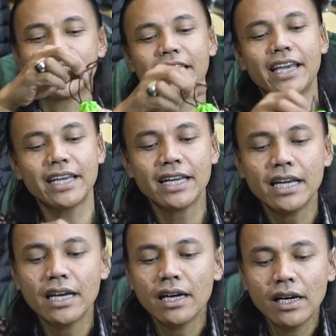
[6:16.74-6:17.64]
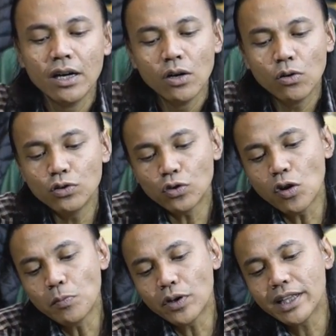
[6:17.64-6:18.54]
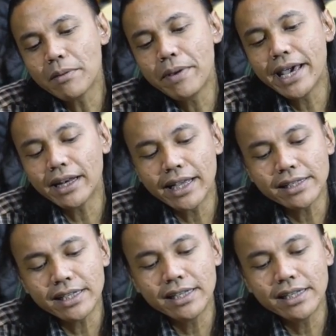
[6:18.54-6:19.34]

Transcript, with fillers: Oke. Okay. Untuk kompornya BRS